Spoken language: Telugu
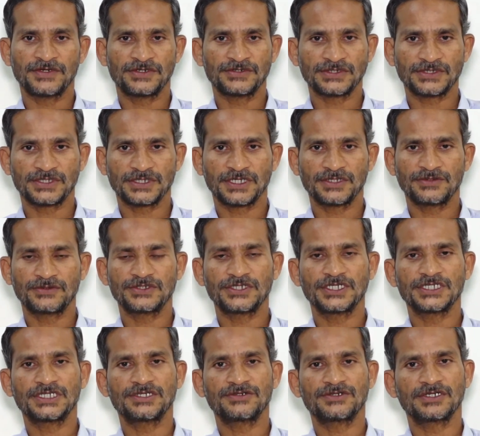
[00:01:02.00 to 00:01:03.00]
వ్యవస్థనందు
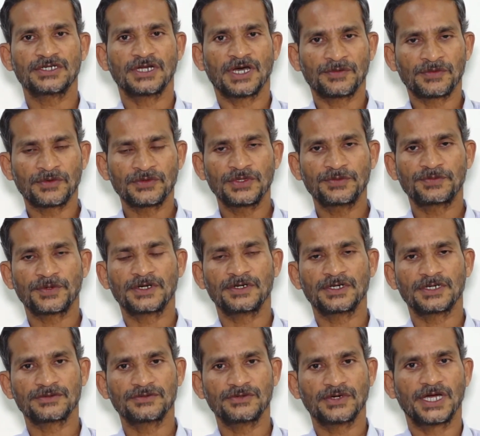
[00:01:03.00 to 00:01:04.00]
చేసినటువంటి అభివృద్ధి
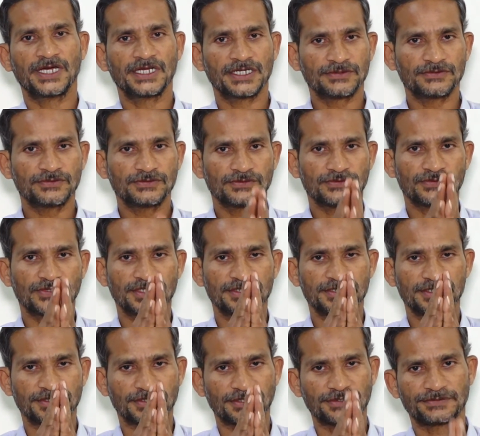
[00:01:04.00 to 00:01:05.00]
పనులకు ఆయనకు
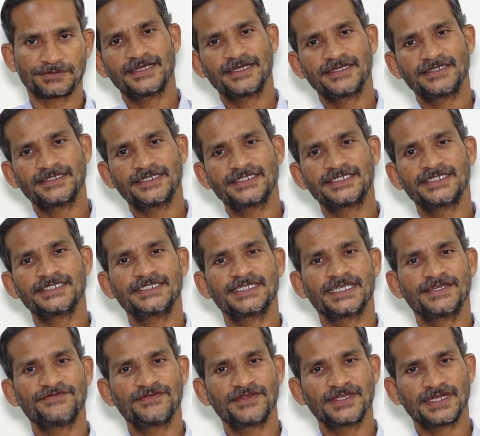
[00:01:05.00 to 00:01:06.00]
కృతజ్ఞతలు జస్టిస్
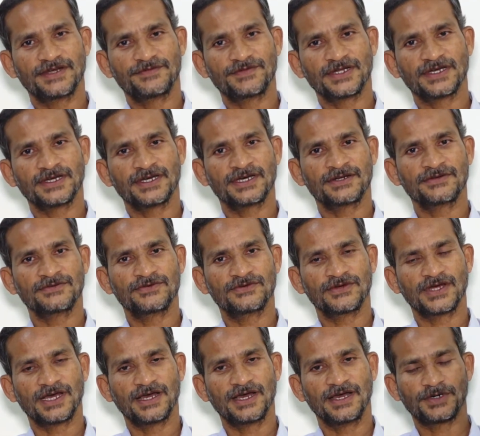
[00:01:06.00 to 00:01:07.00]
ఎన్వి రమణ గారు
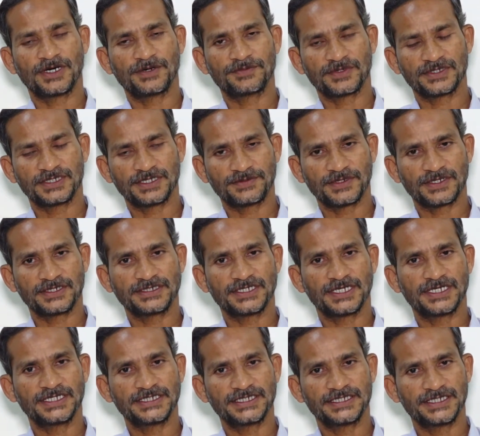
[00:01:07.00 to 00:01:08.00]
కూడా మా పెద్ద బ్రదర్
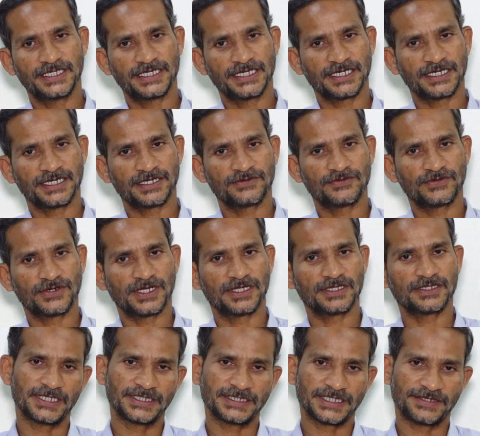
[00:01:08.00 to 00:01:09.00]
జల్లి సిద్దయ్య గారు కూడా
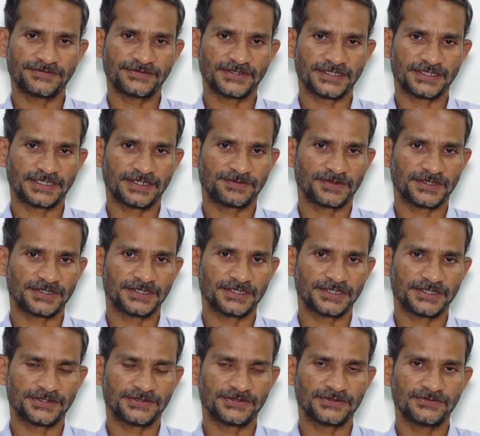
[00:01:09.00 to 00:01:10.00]
లీగల్ సర్వీసెస్లో
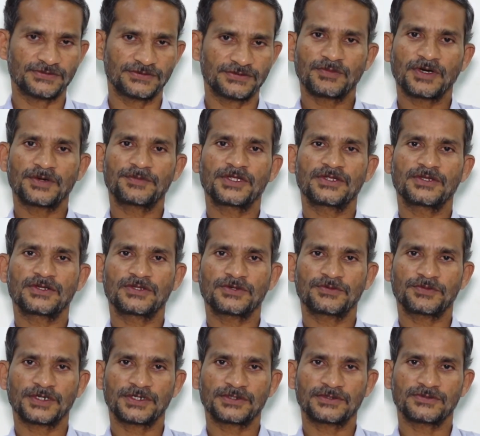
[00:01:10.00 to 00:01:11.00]
పనిచేసిండు మా బ్రదర్తో
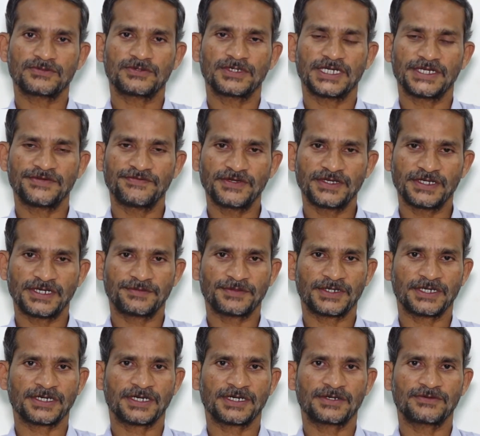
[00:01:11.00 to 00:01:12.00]
పాటు ఎన్వి
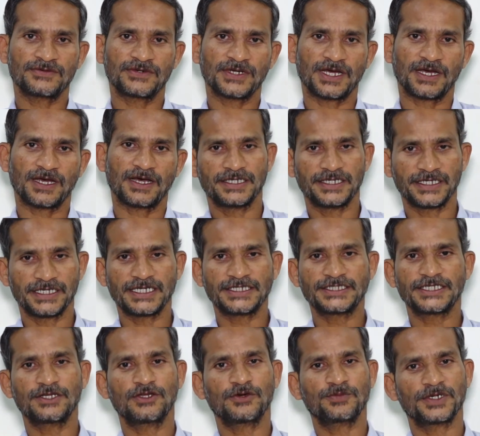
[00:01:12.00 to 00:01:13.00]
రమణ గారు కూడా లీగల్
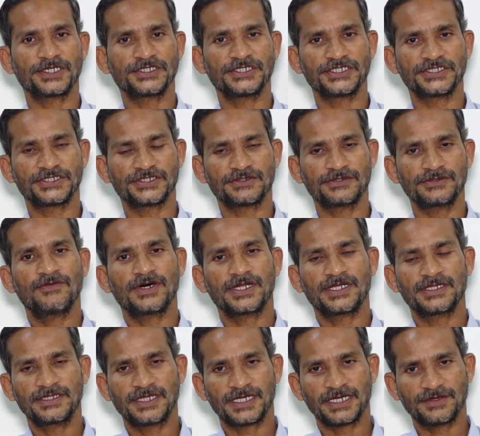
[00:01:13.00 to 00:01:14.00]
సెల్లో పనిచేసిండు
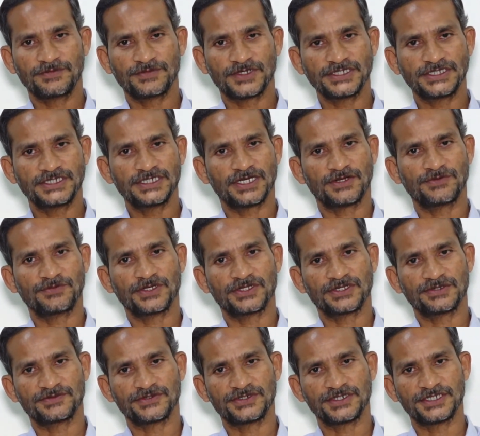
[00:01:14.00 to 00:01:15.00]
వారిద్దరికి మంచి
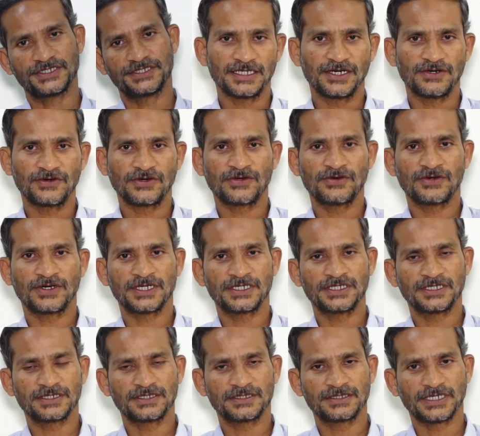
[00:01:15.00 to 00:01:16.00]
అనుబంధం ఉండేది గౌరవ
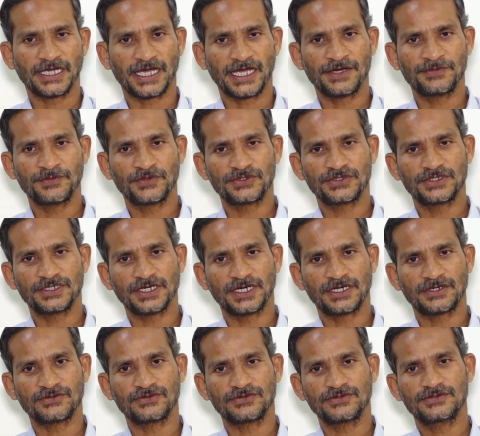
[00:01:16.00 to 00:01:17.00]
న్యాయమూర్తి
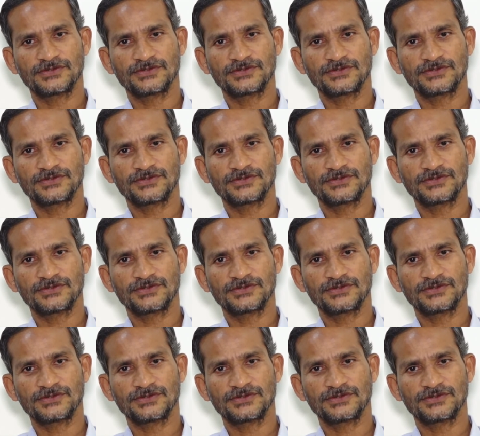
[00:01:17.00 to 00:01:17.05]
గారు